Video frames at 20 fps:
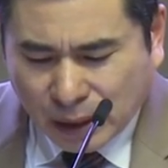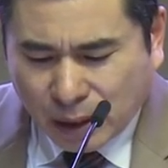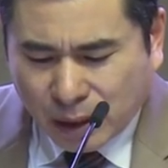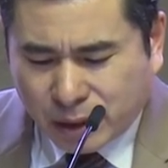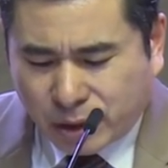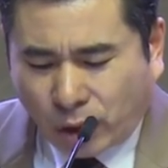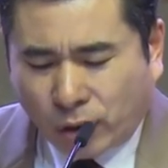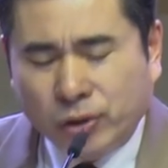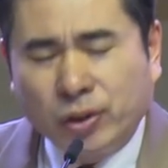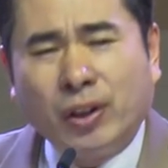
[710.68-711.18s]

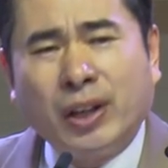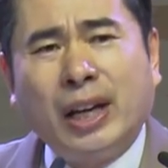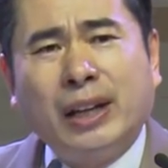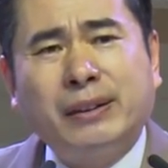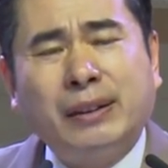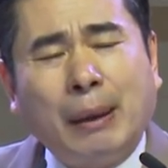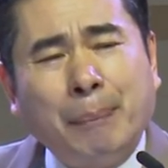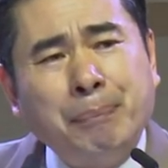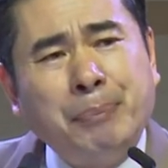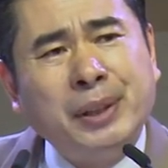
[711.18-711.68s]

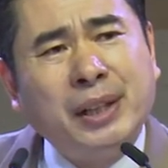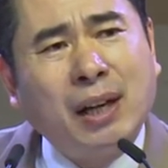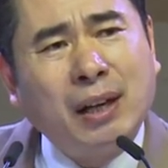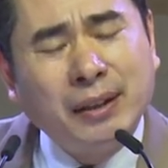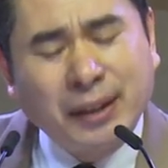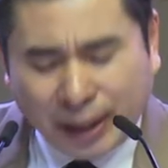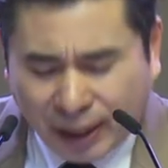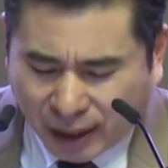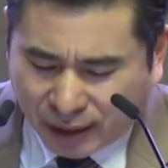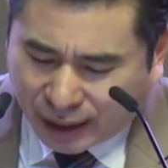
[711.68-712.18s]
성령의 담비가
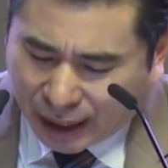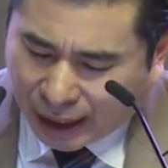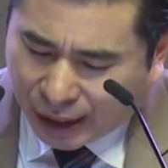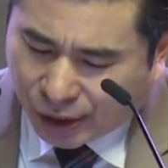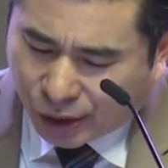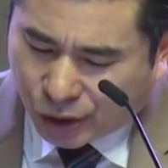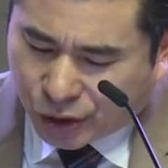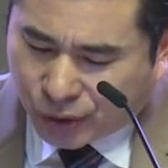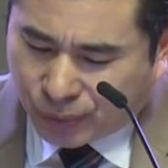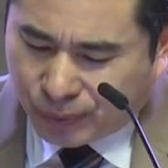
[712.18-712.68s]
내려야 되는
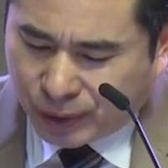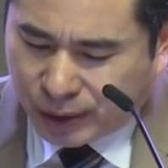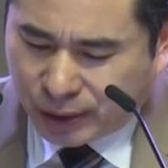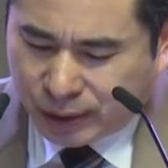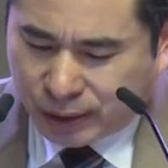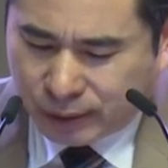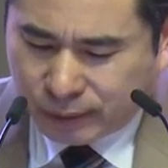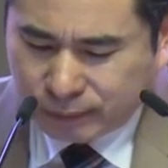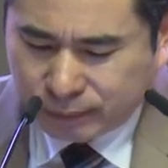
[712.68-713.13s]
것입니다.